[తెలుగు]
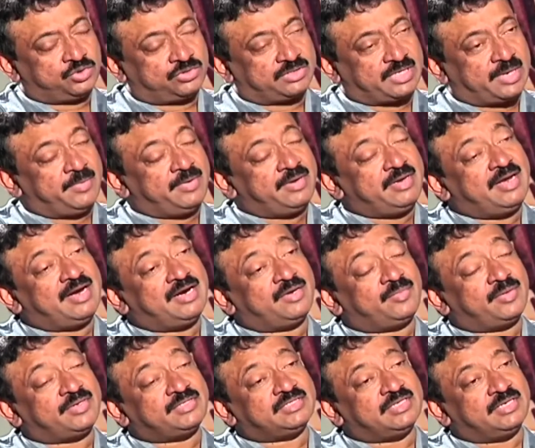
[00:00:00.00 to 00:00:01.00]
సో
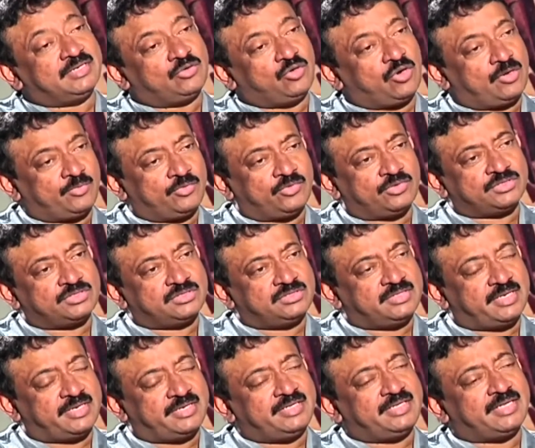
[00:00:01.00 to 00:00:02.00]
తమిళనాడు ప్రజలకు కోపం
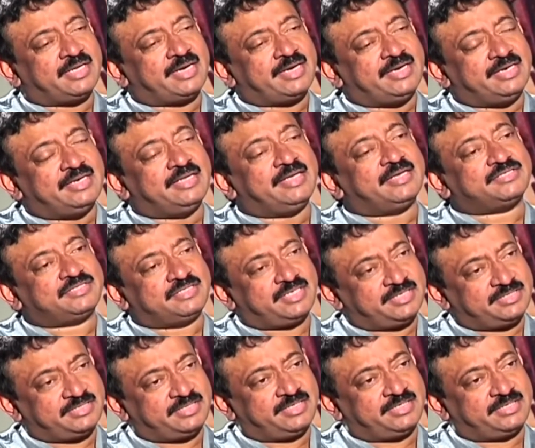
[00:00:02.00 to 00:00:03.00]
వస్తుంది అనేది హైలీ
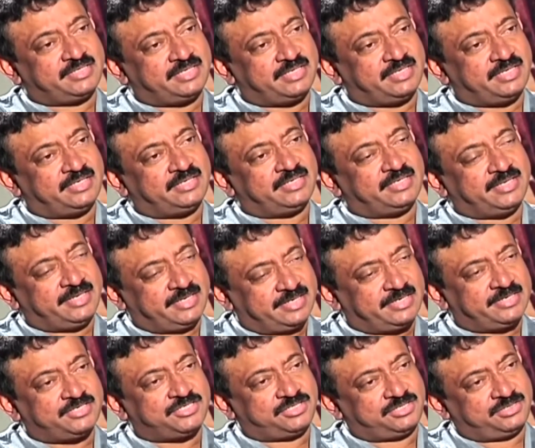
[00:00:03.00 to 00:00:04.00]
ఎక్సాజరేటెడ్ అండ్
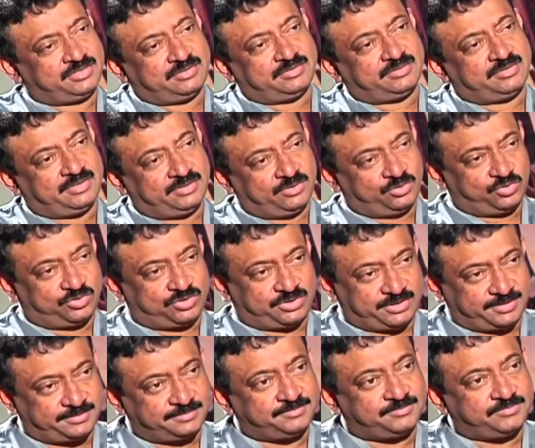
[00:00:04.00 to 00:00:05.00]
రెడిక్లెస్ థింగ్ టు
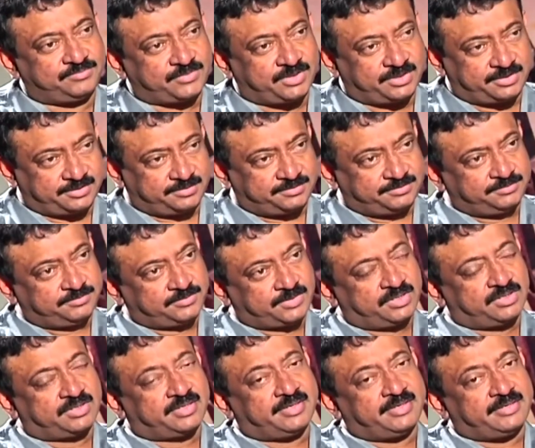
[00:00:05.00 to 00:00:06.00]
సే అది
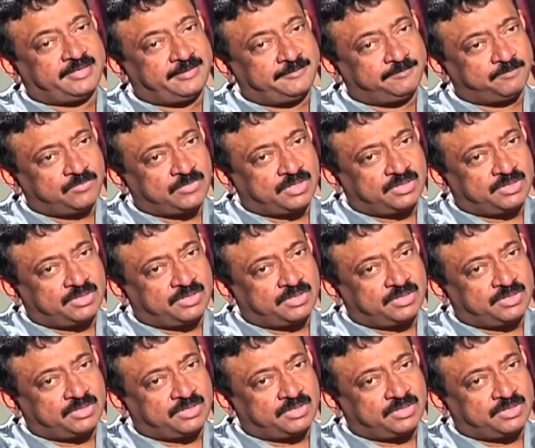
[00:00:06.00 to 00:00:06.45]
ఎందుకంటే